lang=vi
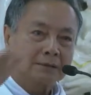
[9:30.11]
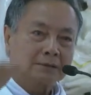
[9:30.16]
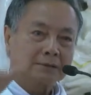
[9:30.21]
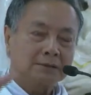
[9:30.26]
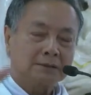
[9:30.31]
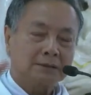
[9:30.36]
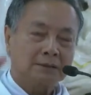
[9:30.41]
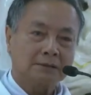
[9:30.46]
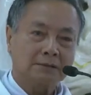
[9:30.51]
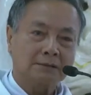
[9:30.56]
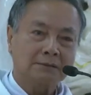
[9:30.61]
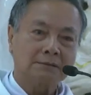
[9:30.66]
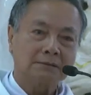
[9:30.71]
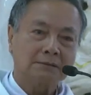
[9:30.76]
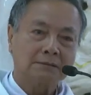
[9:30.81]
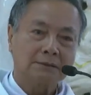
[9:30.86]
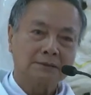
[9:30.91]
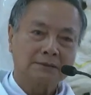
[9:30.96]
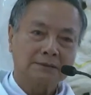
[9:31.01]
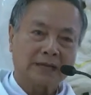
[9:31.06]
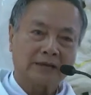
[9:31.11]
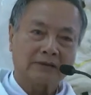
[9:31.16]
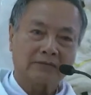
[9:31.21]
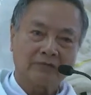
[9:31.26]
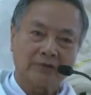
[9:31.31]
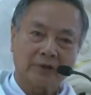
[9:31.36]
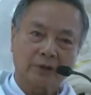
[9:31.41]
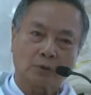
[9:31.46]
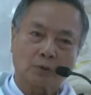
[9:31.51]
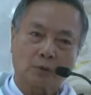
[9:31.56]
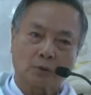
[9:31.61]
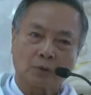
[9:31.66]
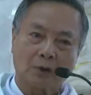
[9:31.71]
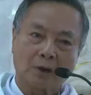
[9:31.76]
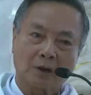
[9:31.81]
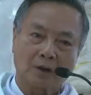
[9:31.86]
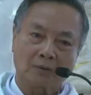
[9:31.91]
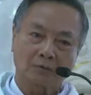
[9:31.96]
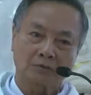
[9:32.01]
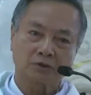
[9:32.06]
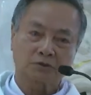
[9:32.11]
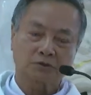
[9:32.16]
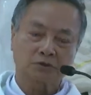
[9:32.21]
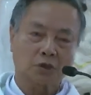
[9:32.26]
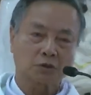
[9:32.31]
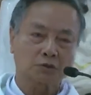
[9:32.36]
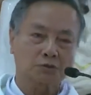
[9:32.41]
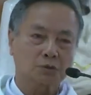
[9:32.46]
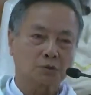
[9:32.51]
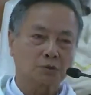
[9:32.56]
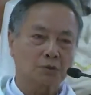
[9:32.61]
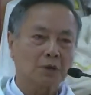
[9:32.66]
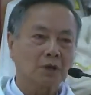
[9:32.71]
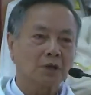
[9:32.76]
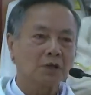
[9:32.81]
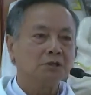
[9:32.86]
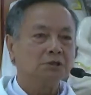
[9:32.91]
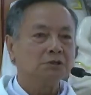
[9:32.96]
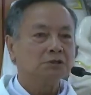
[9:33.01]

những thành viên của cộng đoàn làm thương xót Chúa